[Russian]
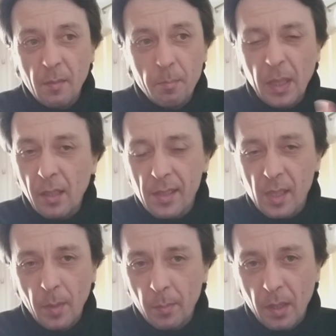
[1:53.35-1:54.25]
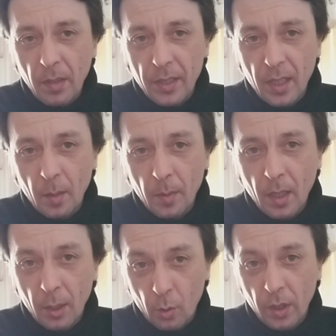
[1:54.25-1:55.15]
прекрасными обновлениями,
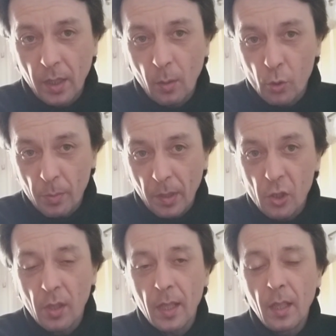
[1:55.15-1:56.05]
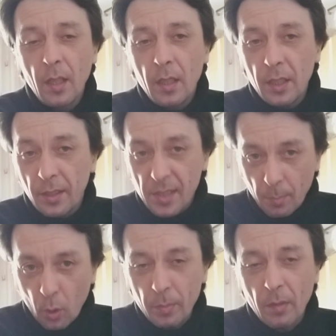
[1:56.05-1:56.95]
которые уже прошла и до
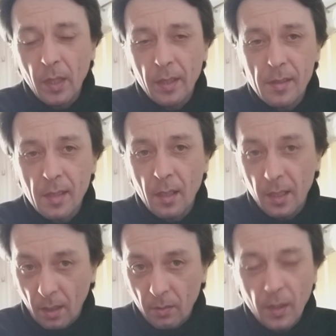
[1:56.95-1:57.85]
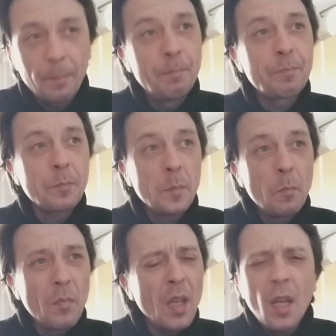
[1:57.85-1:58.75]
сих пор обновляется, это два,
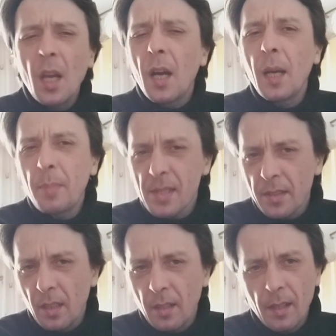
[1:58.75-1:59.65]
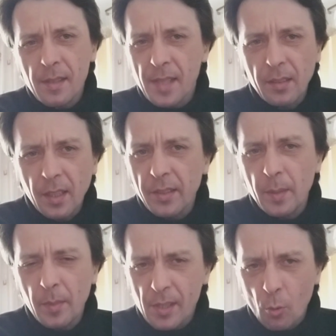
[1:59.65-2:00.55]
обязательно с
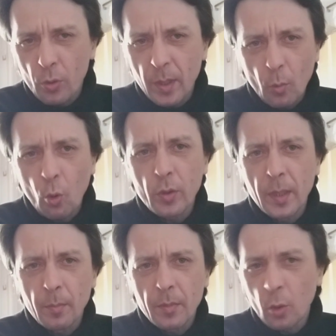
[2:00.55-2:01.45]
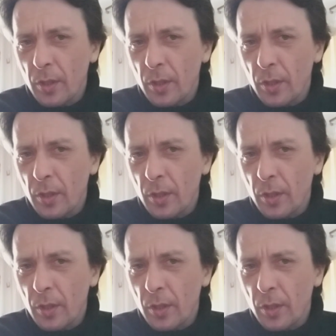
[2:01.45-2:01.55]
открытым исходным кодом. То